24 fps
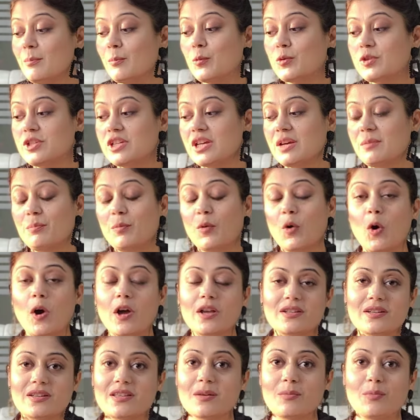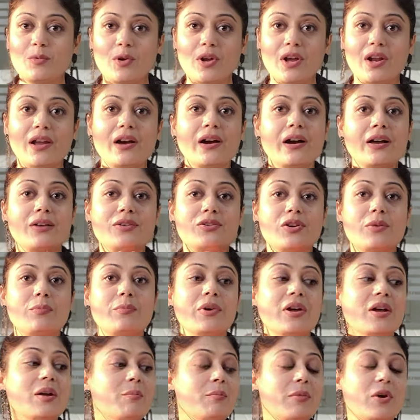मुझे बहुत ज़्यादा बुरा लगा जब
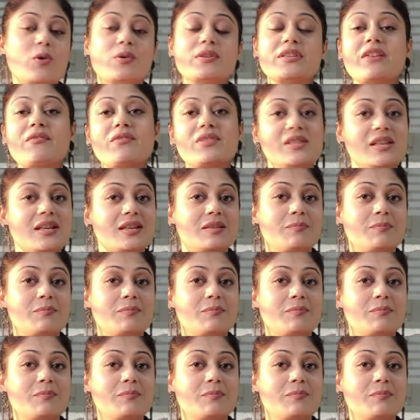बिकॉज आई वॉज